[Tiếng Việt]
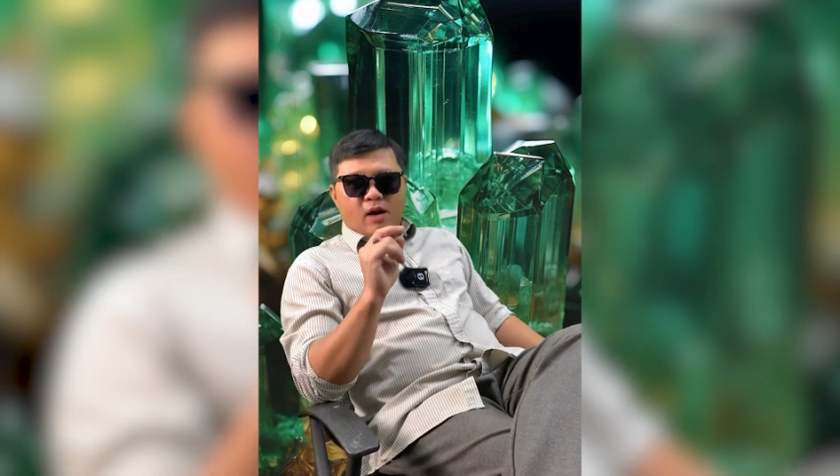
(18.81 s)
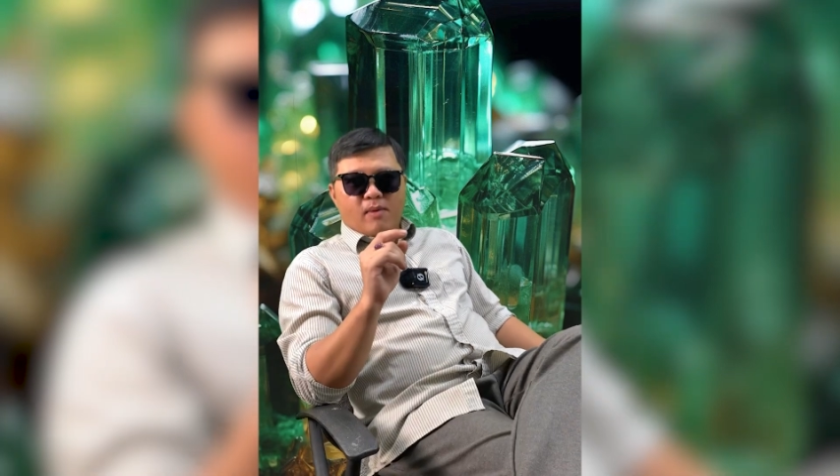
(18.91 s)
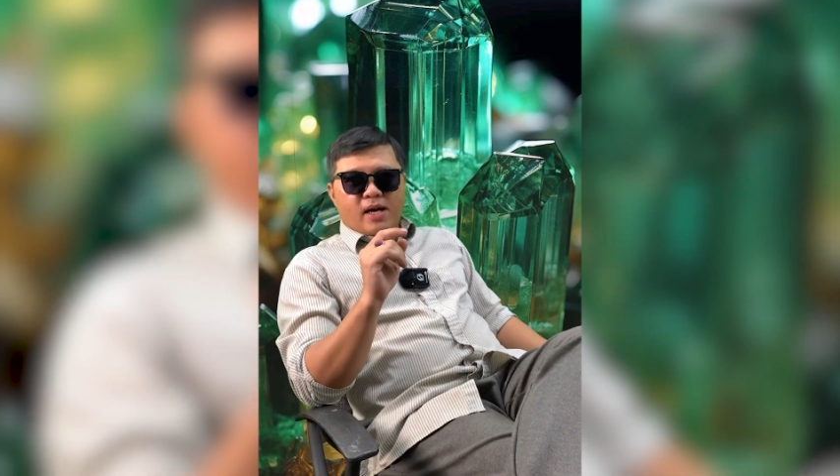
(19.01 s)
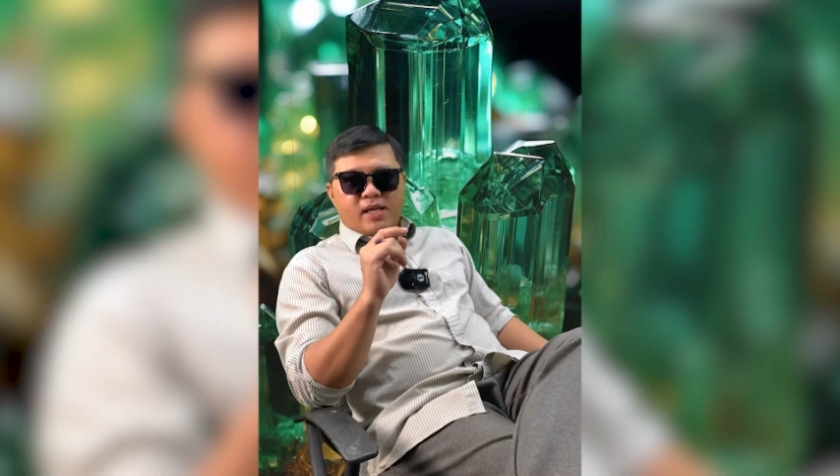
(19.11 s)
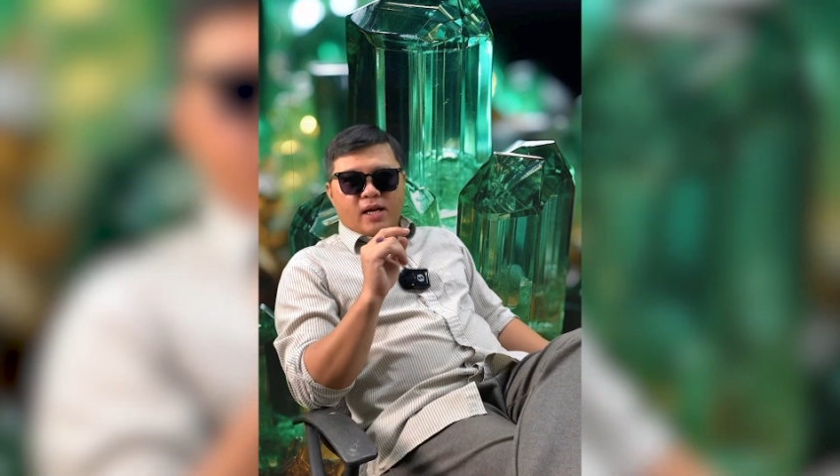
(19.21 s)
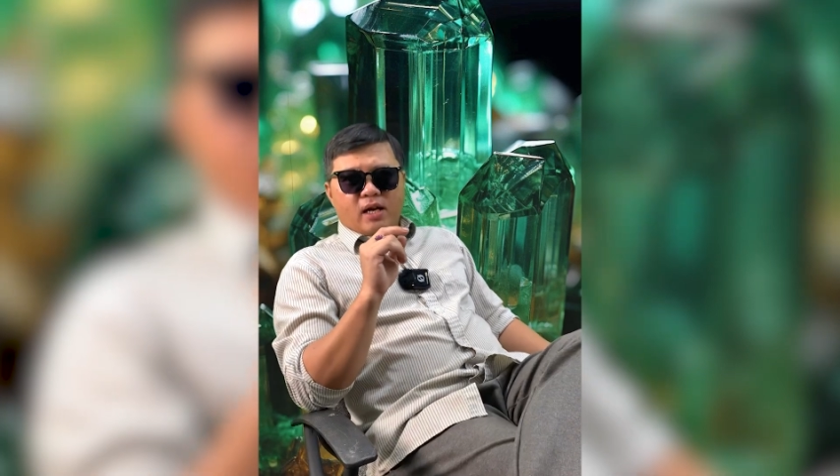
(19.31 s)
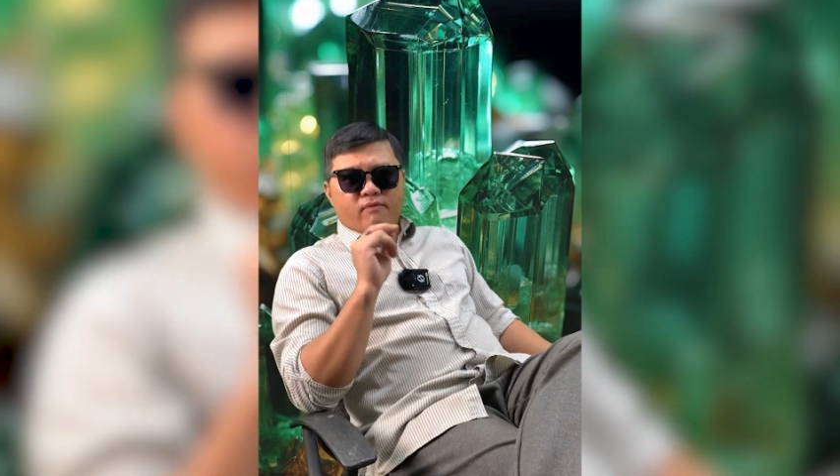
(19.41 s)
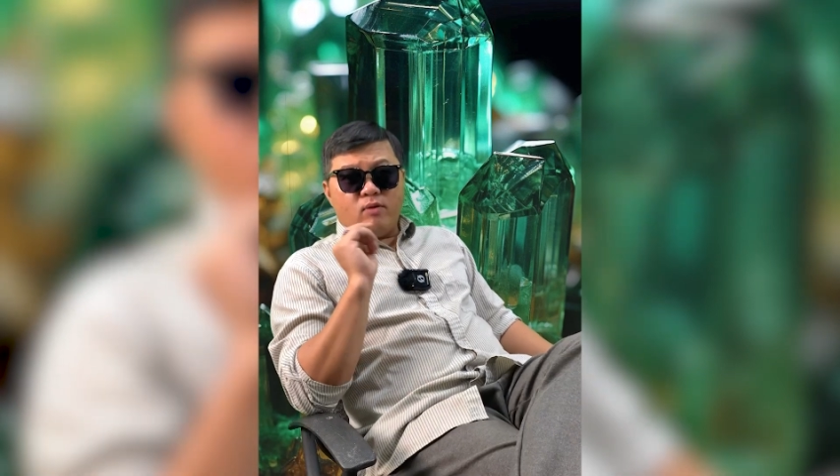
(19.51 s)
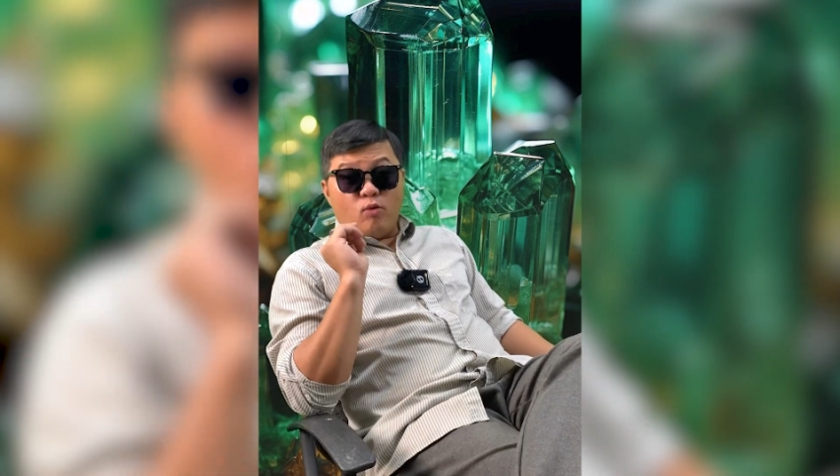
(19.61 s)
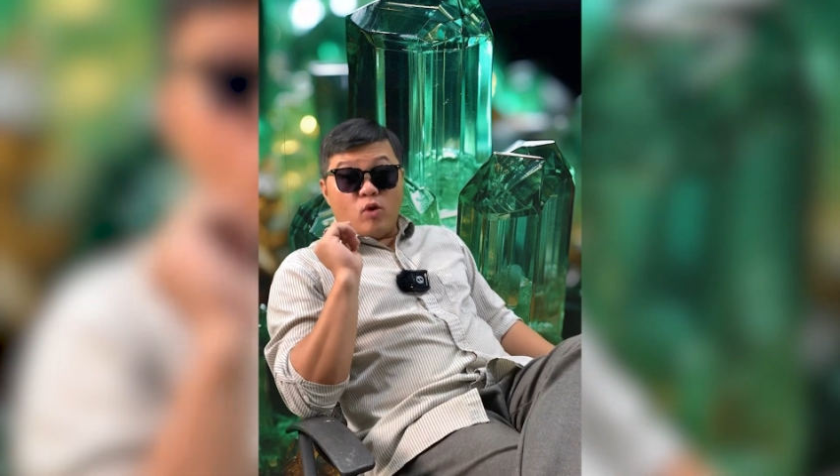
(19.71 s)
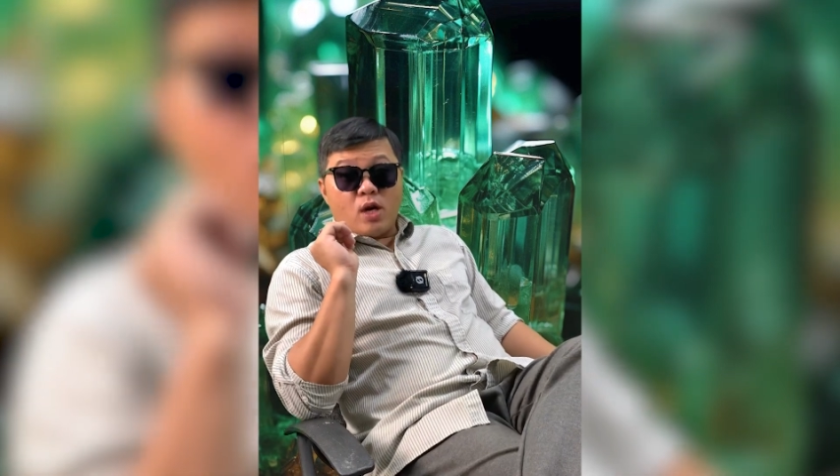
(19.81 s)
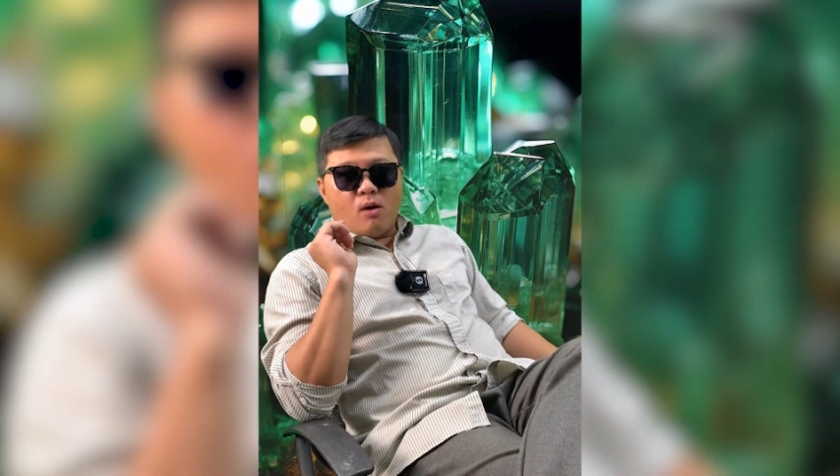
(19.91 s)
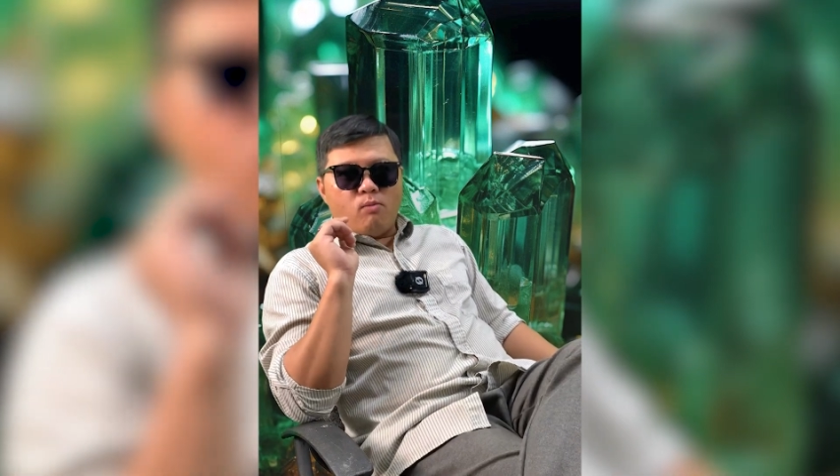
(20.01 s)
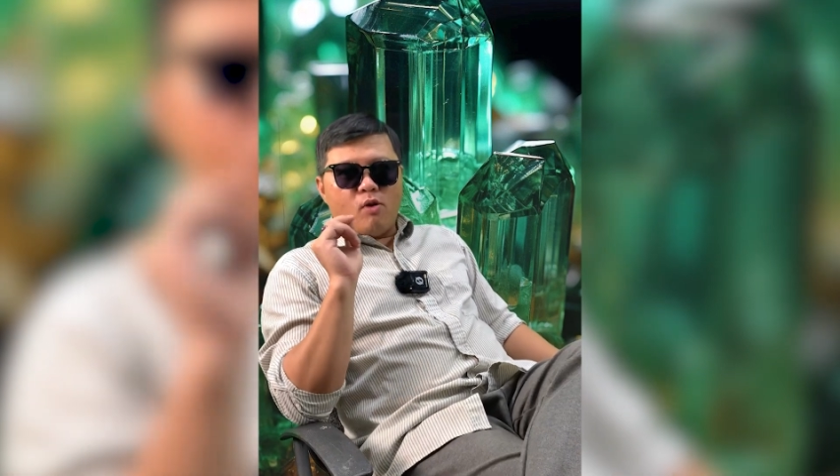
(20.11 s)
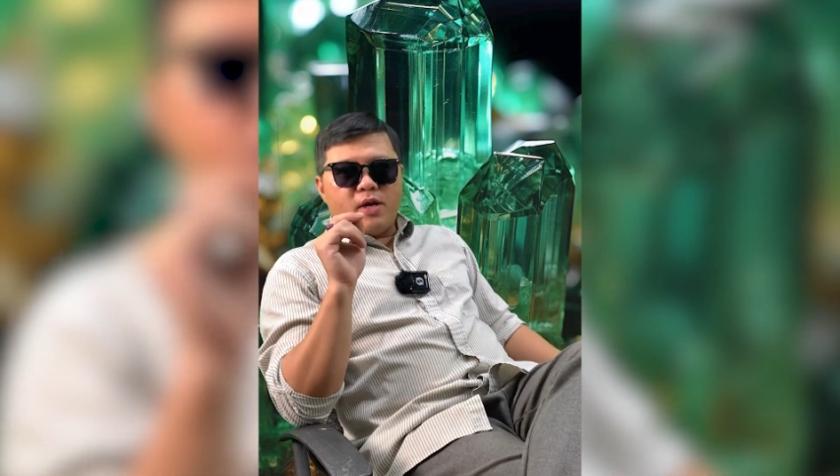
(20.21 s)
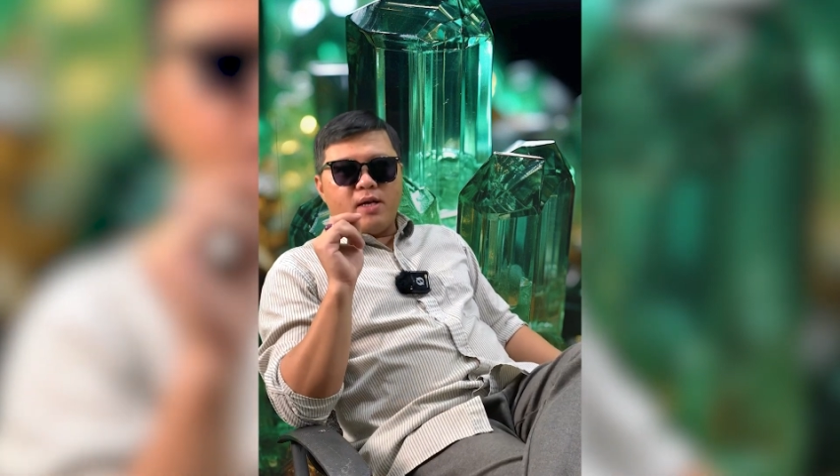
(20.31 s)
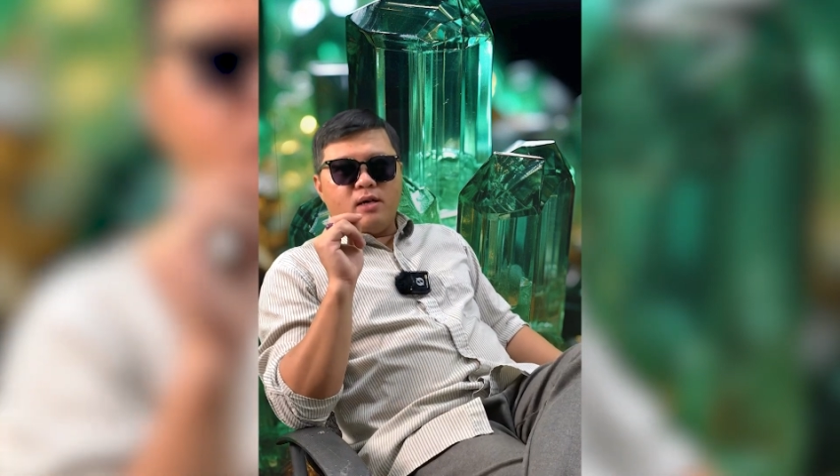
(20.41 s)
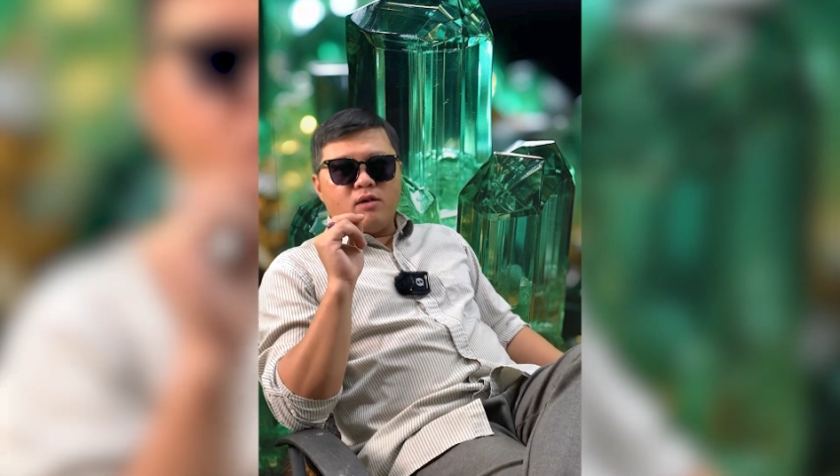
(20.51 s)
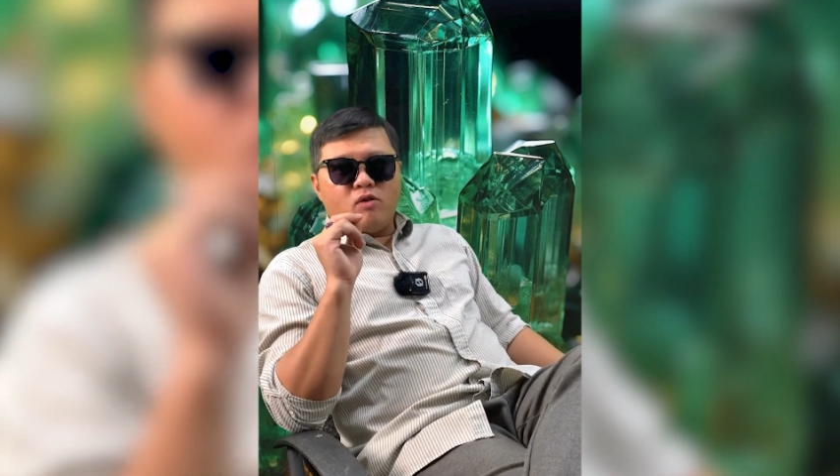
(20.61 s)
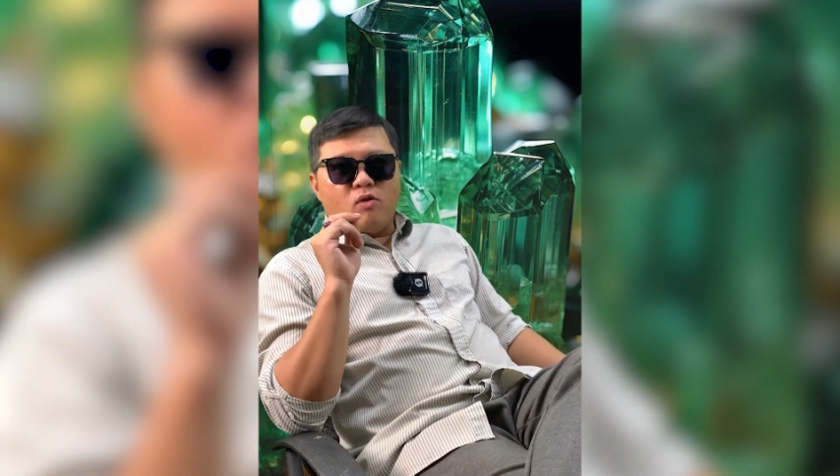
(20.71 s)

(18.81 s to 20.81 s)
chào mừng anh chị đến với buổi công bố giải thưởng